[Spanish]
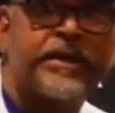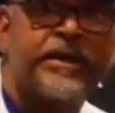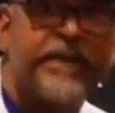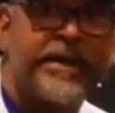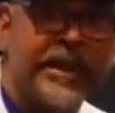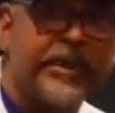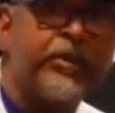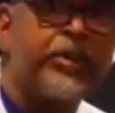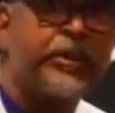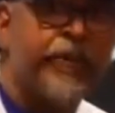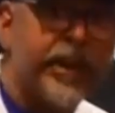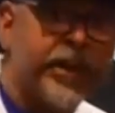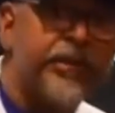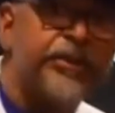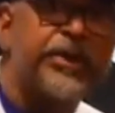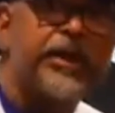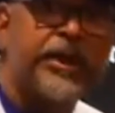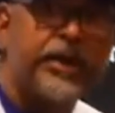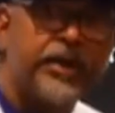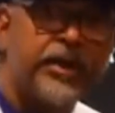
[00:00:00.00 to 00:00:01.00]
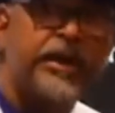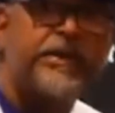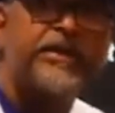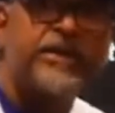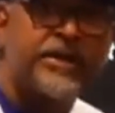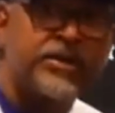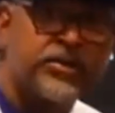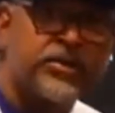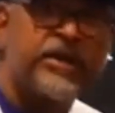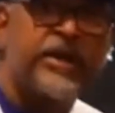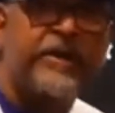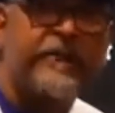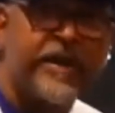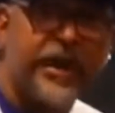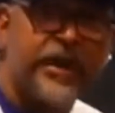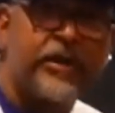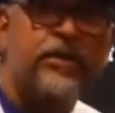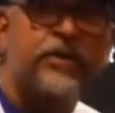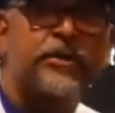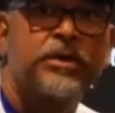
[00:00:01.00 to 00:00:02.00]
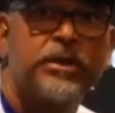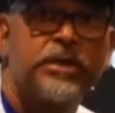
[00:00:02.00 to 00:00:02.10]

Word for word: traímos peloteros a hacer su trabajo.